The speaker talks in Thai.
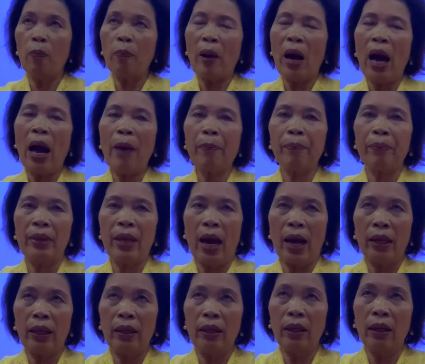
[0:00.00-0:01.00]
ภาพให
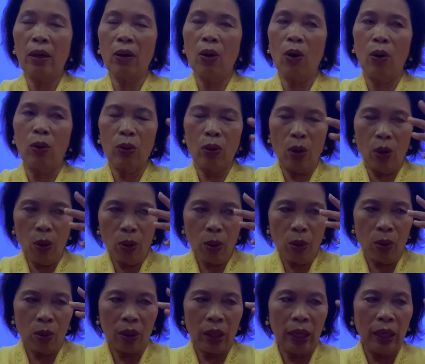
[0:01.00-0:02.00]
ญ่เนี่ยของโล
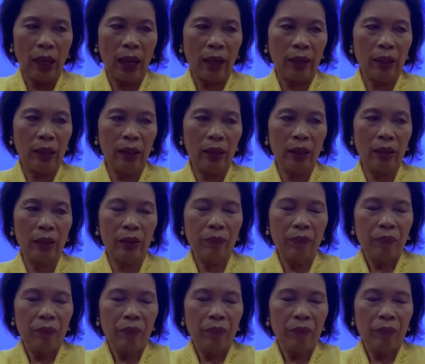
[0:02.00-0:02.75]
กขณะนี้